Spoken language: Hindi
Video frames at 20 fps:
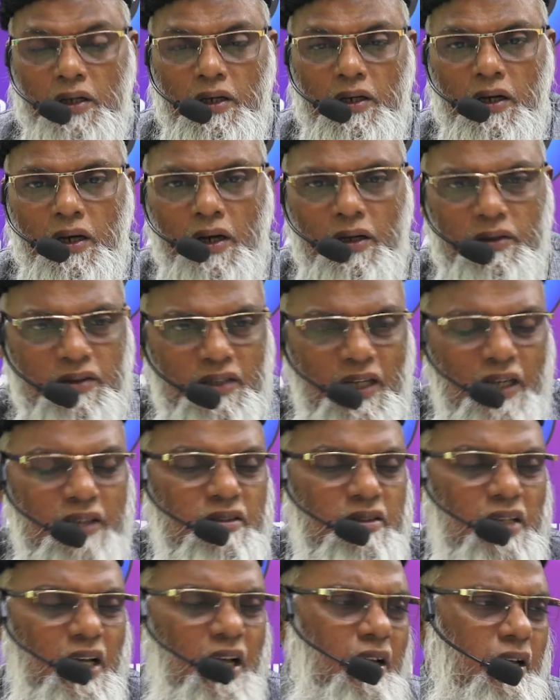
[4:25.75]
हाँ,
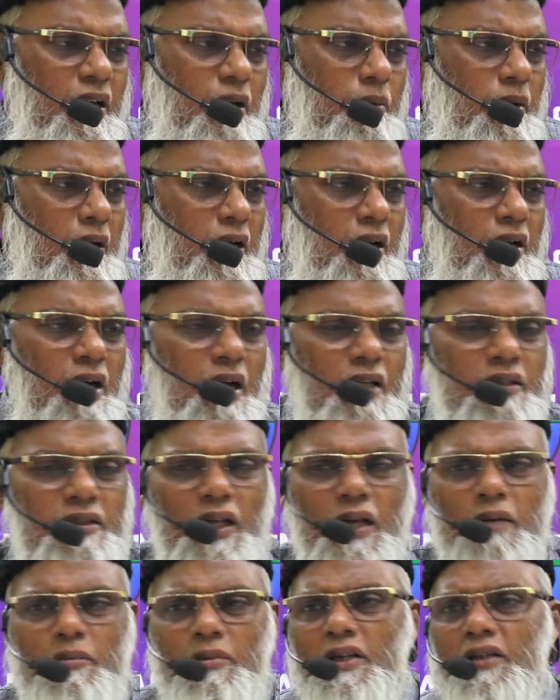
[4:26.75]
चाहे हमारे
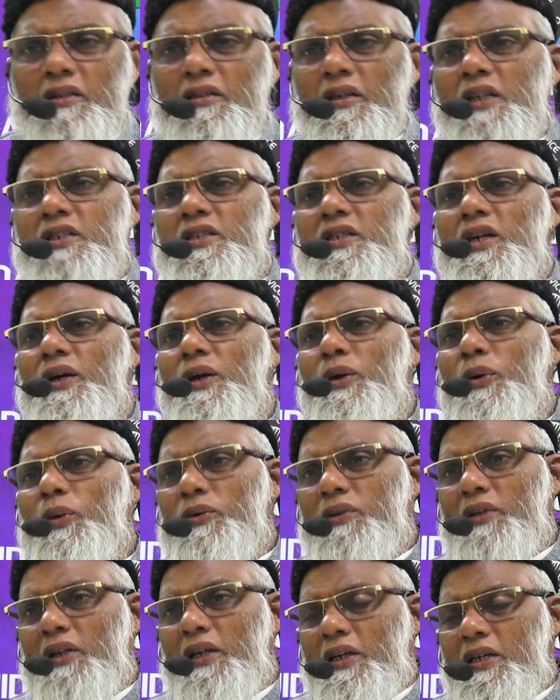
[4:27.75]
ख़ानदान में कितने झगड़े
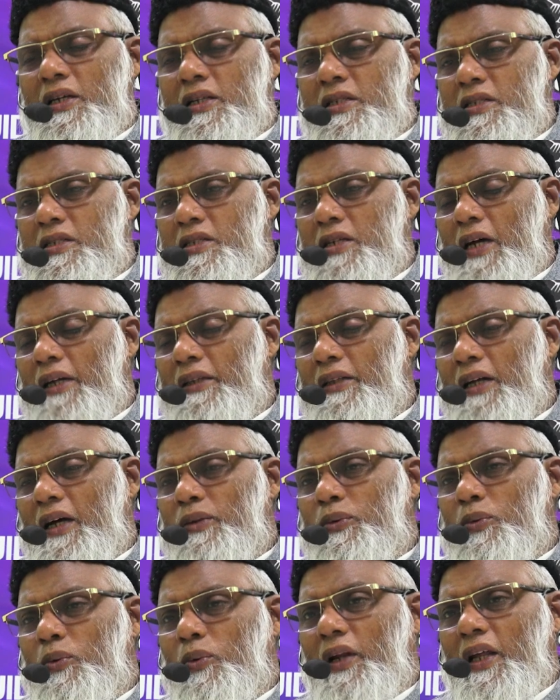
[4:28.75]
होते हैं
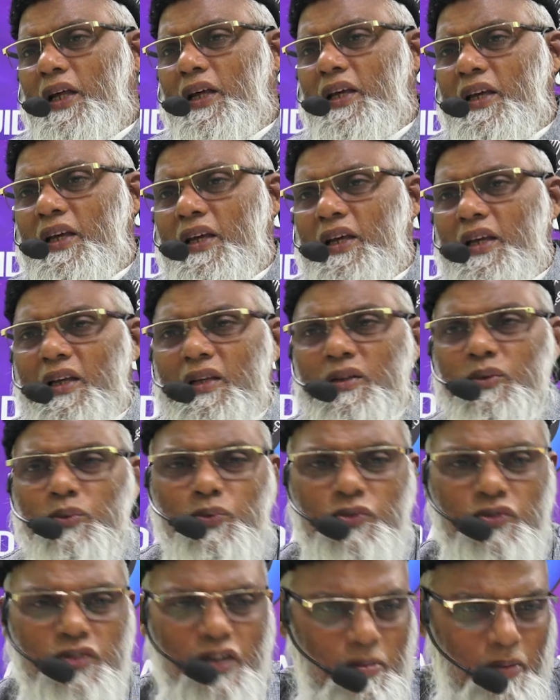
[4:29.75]
जायदाद को लेके
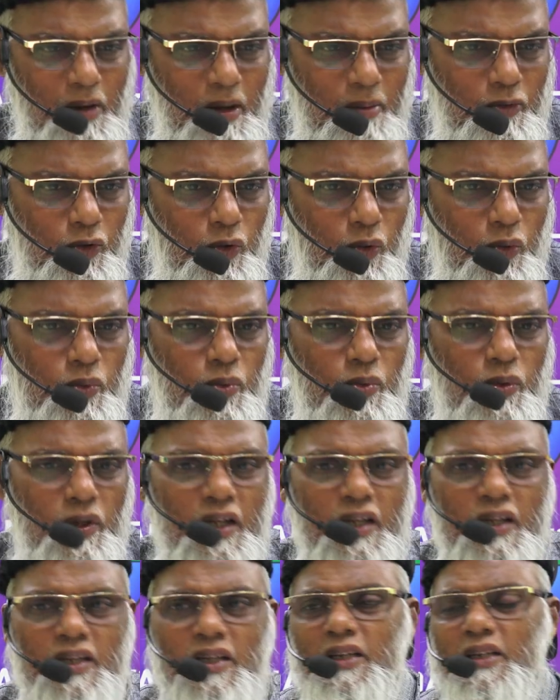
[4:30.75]
दूसरे मामलों को
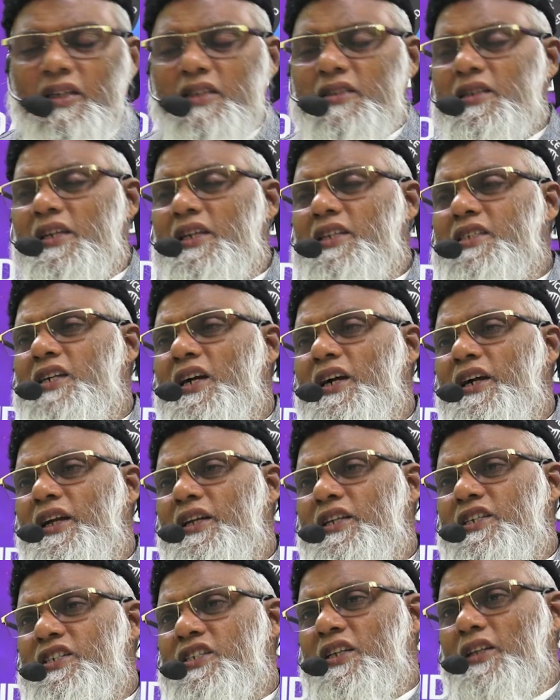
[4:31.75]
लेके कितने झगड़े
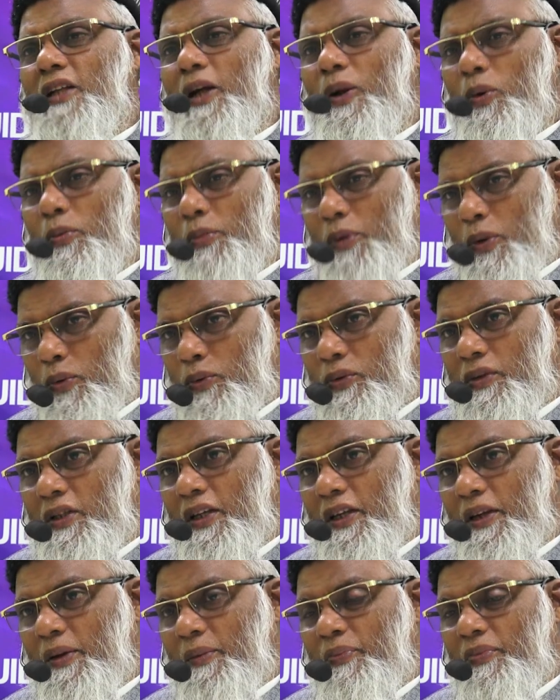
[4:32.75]
रिश्तेदारों में होते
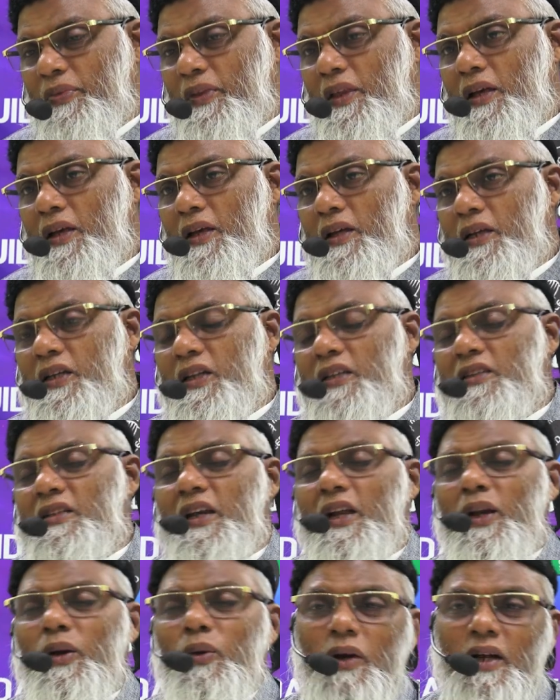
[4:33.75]
हैं
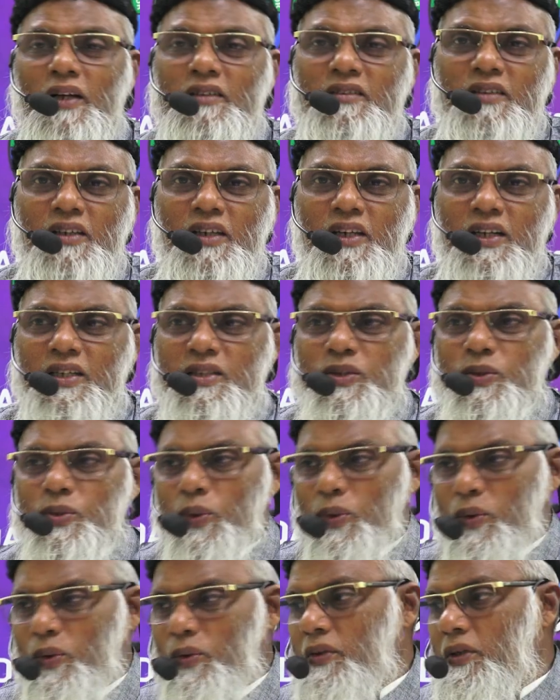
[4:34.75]
कितने लोग ऐसे हैं
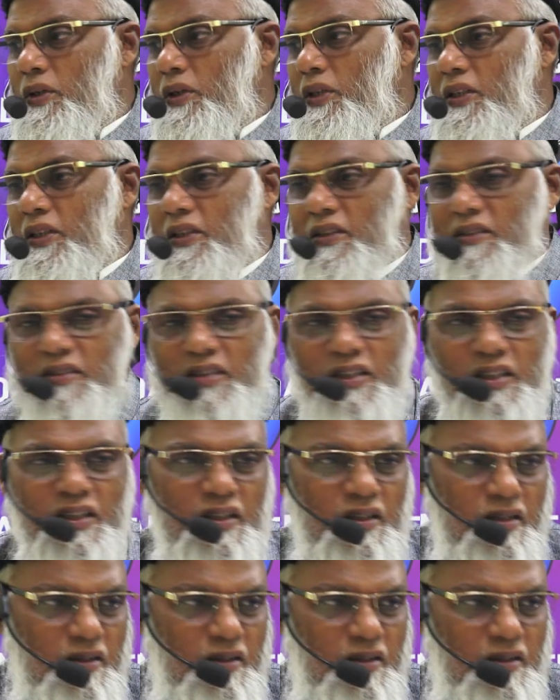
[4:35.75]
जो किसी